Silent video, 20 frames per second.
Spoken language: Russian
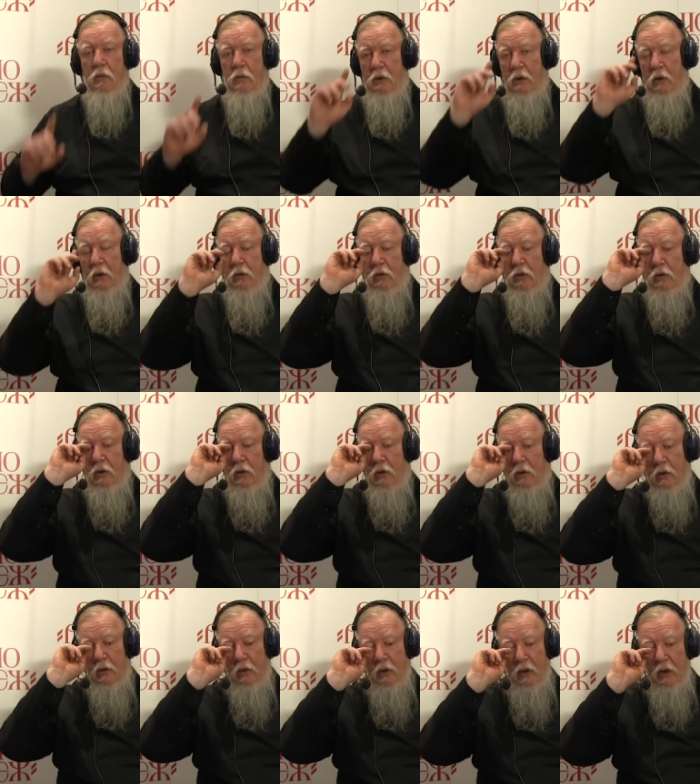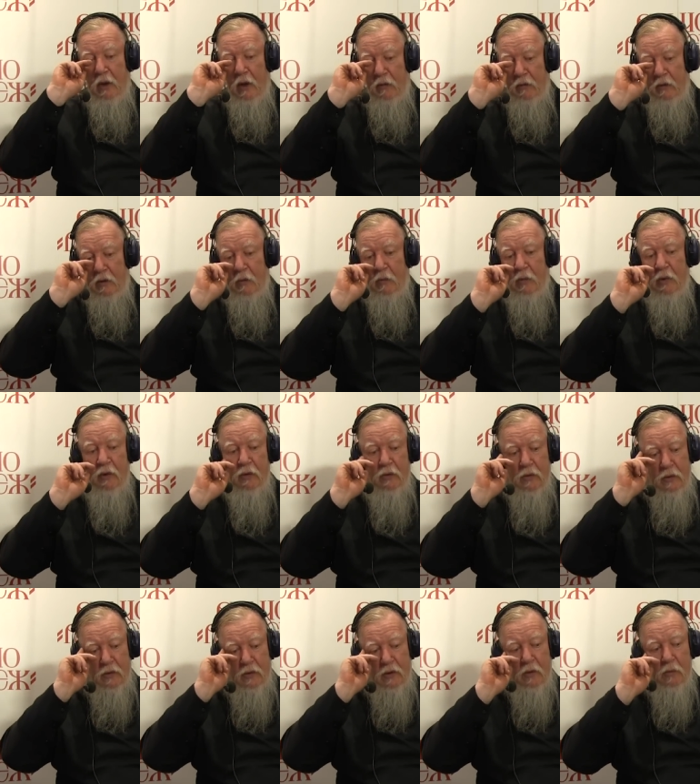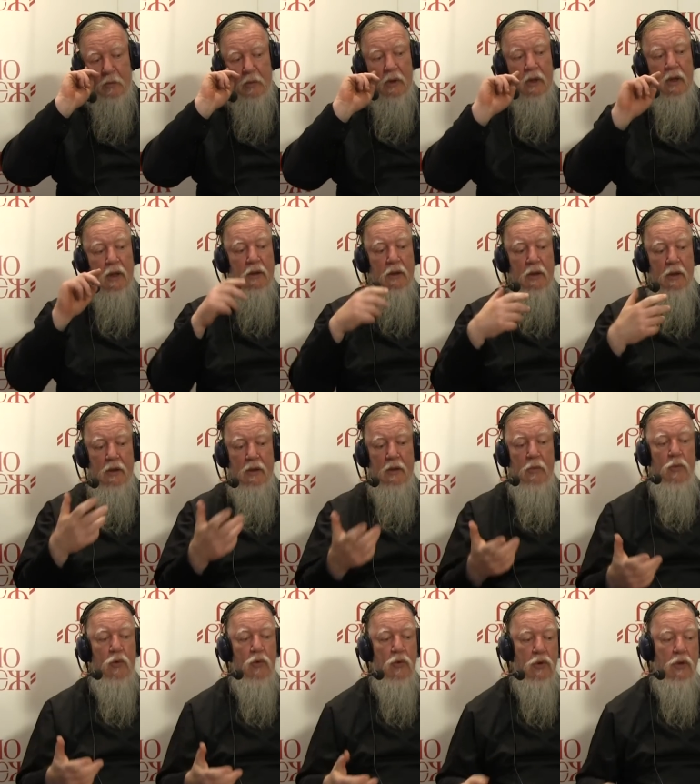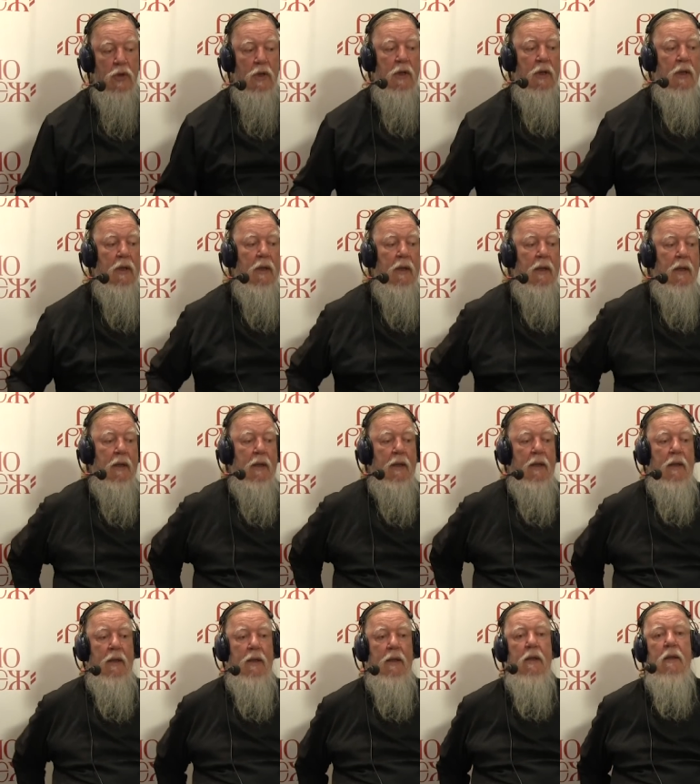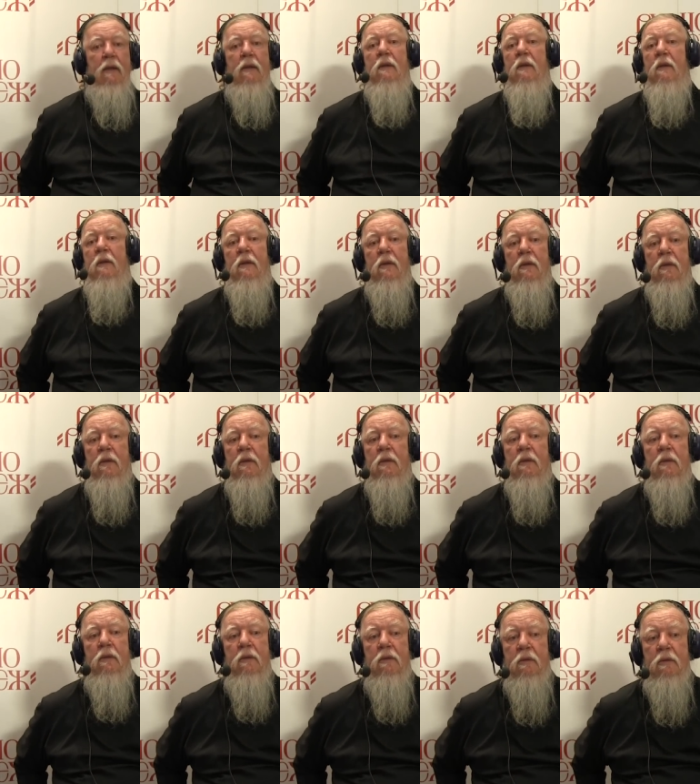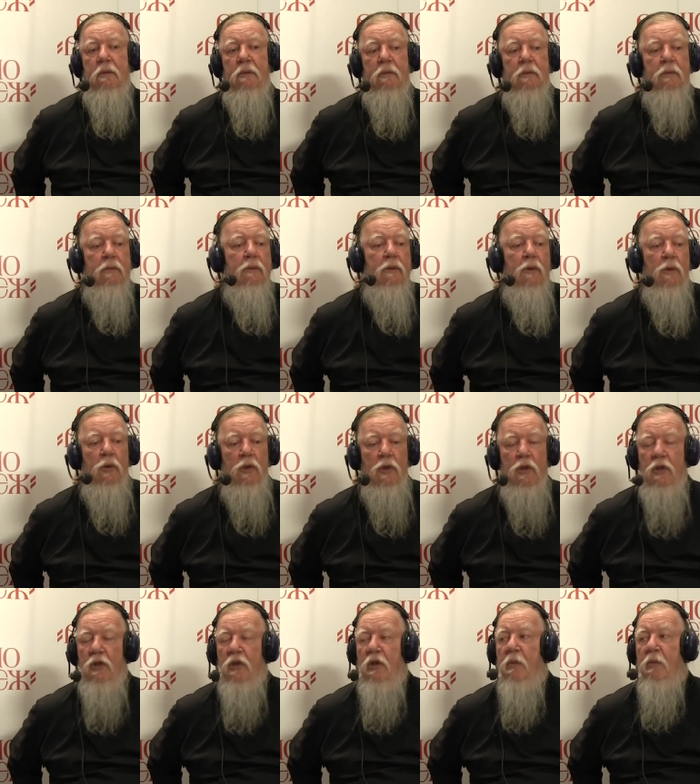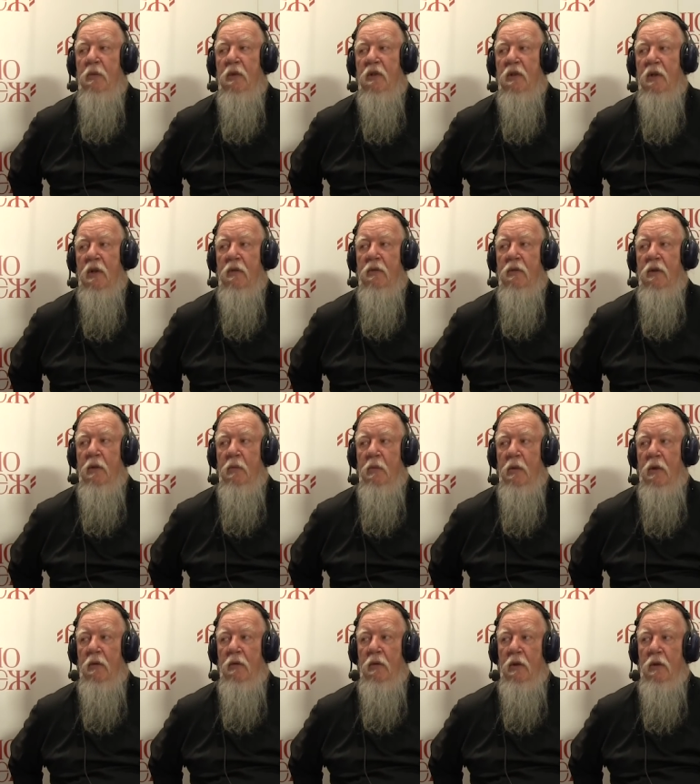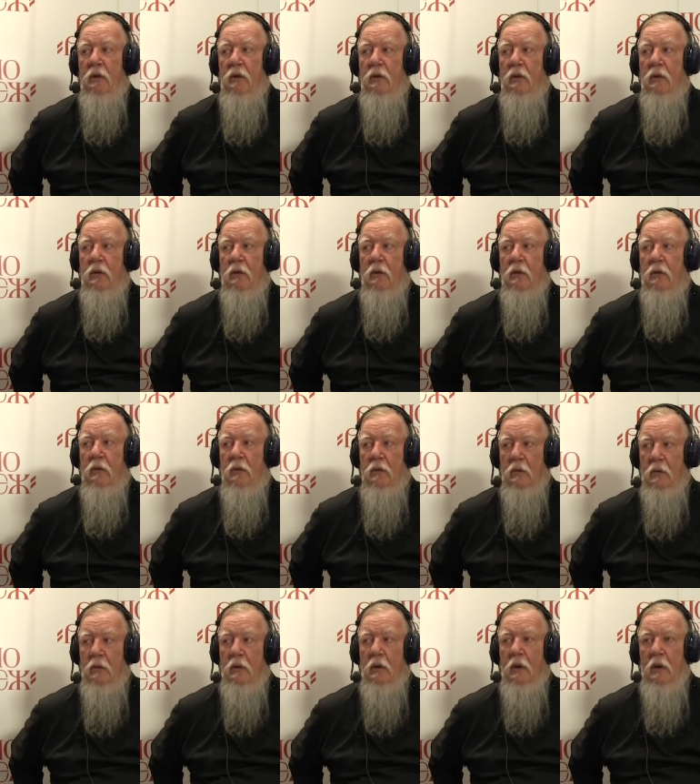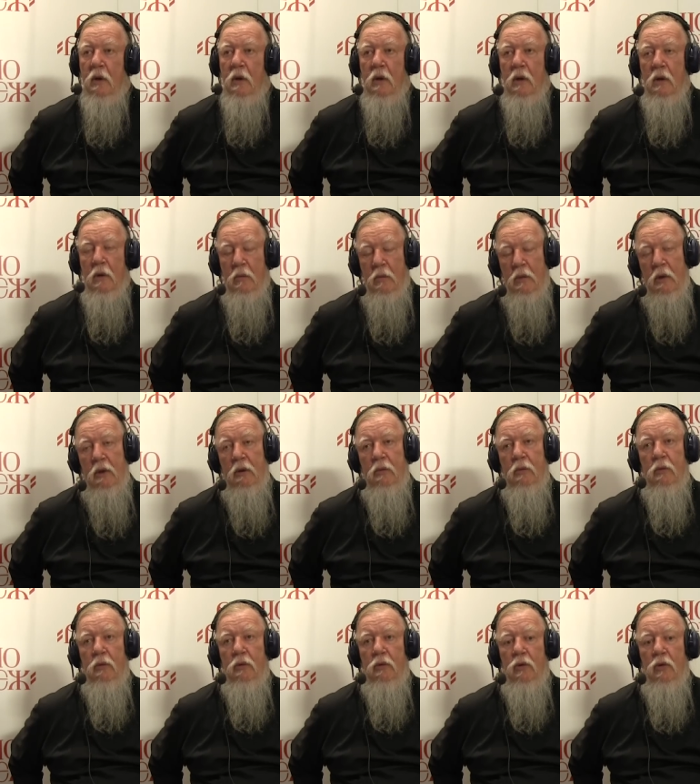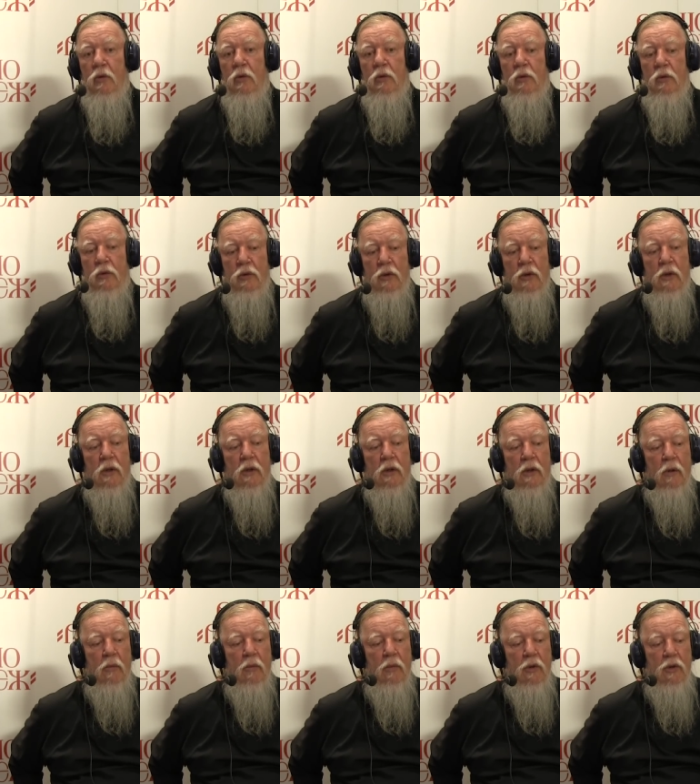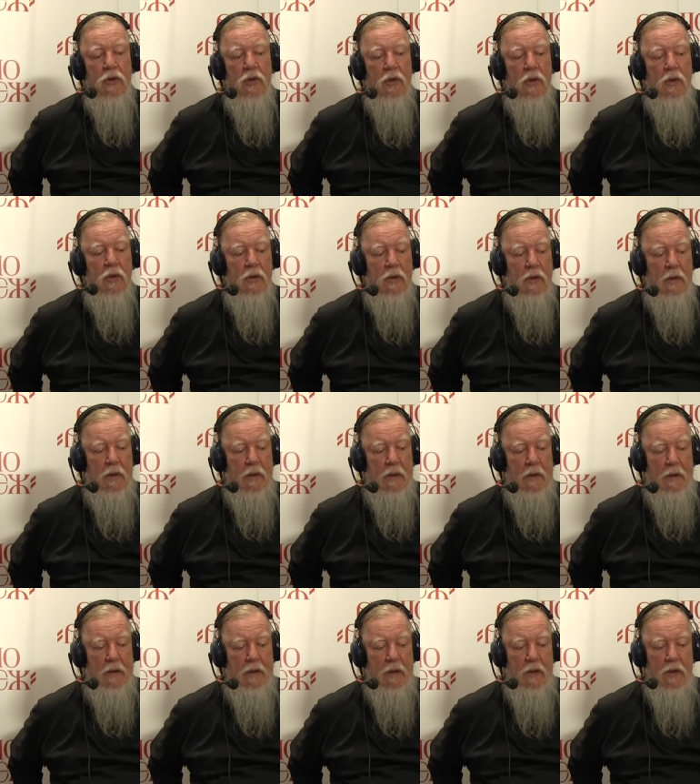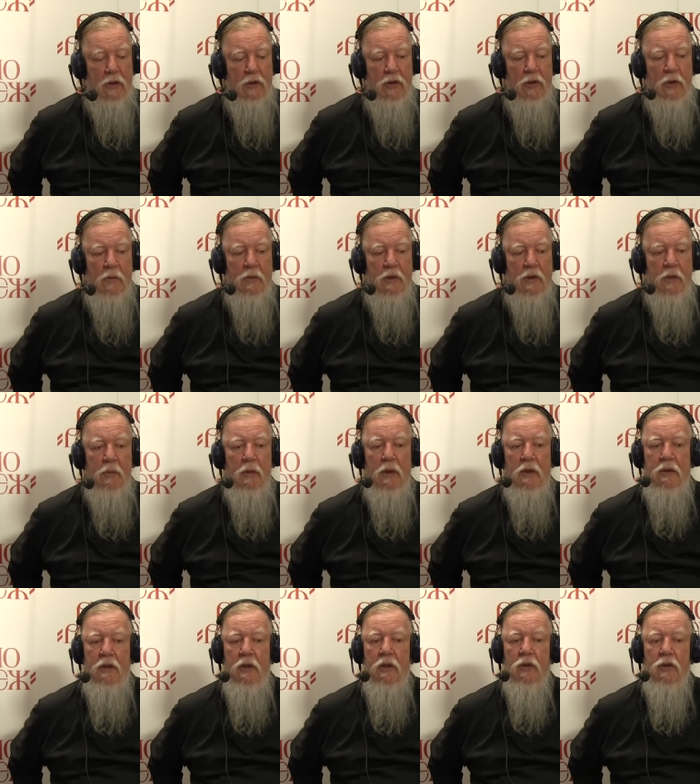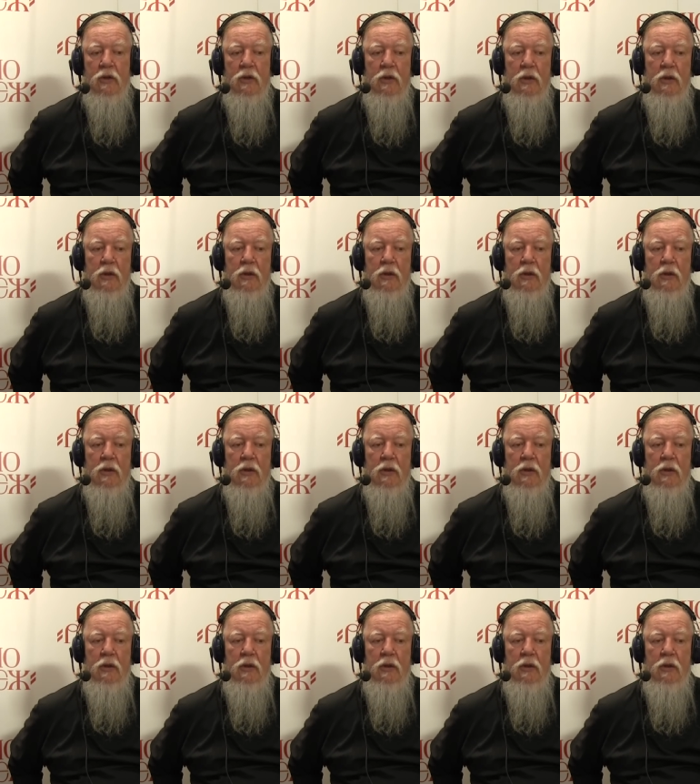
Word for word: Потому что явное присутствие благодати Божией – это ну, ни с чем не сравнимая вещь. Поэтому то человек обычно, чем себя тешит,